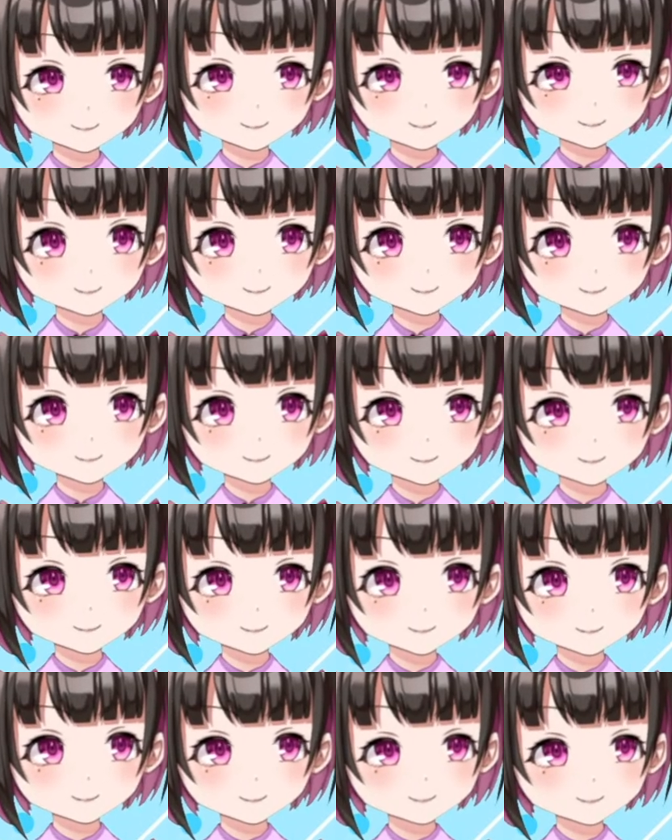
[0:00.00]

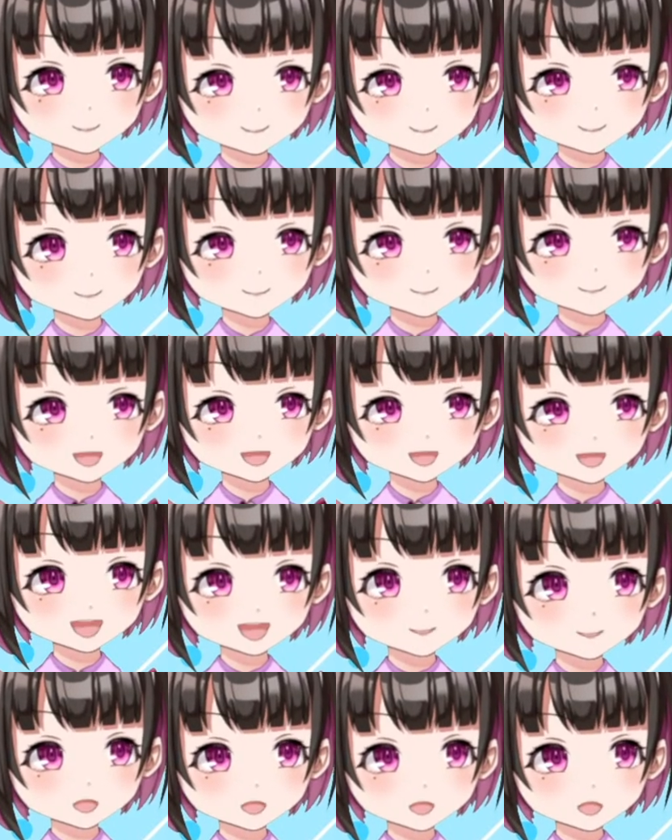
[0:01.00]
アルアハリ、
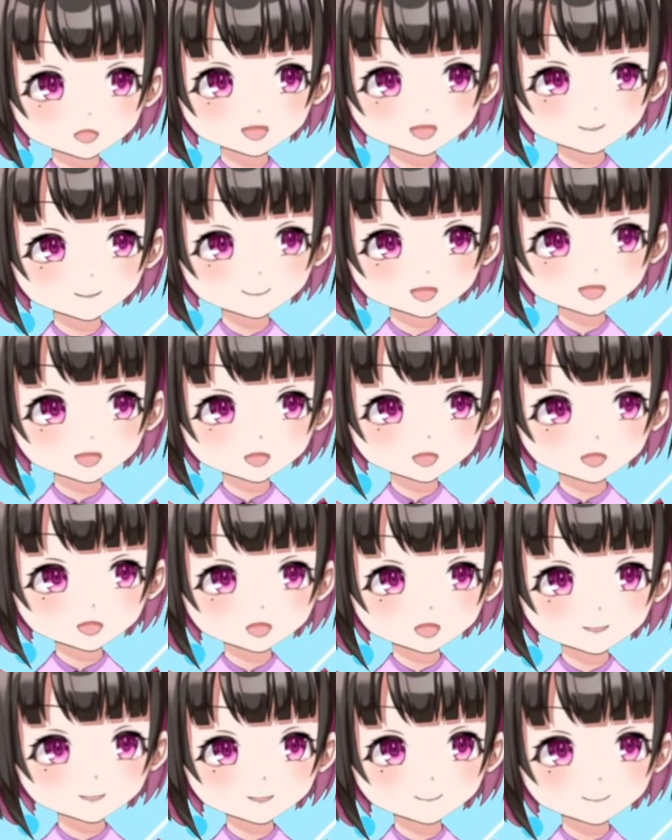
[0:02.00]
アルヒラルあたりです
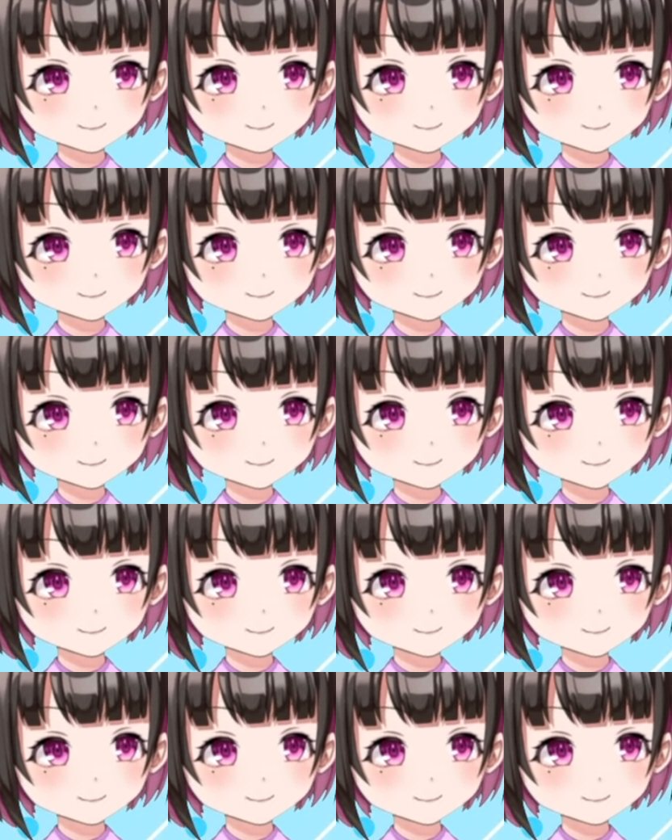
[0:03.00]
ね。